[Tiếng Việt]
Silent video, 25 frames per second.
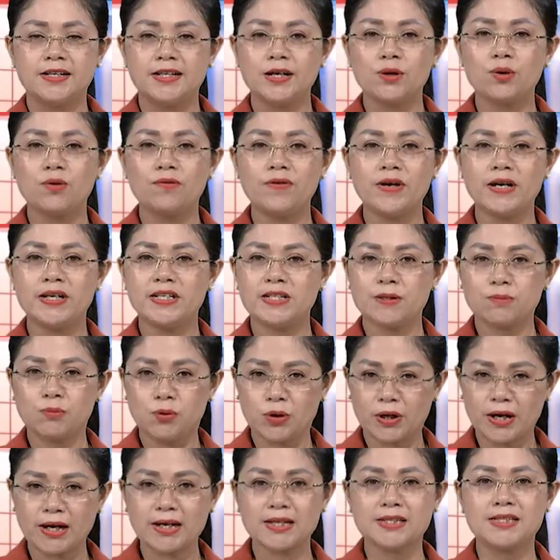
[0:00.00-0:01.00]
Thưa quý vị, trong bối
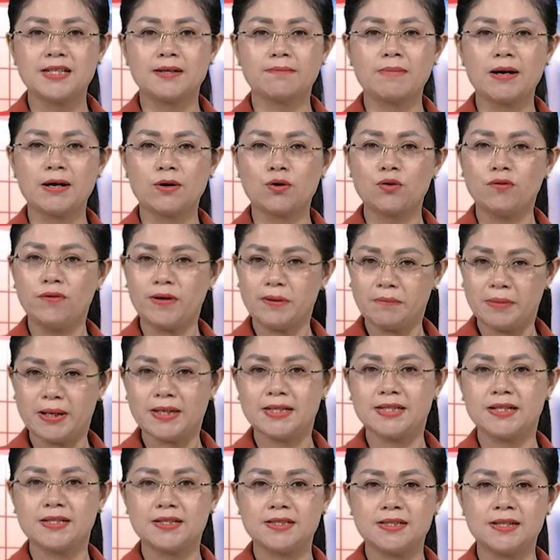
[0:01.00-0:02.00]
cảnh dịch bệnh
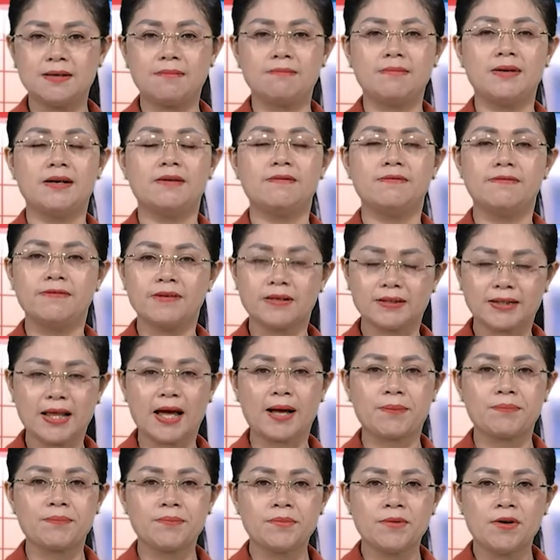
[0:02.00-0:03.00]
COVID-19 diễn biến phức tạp,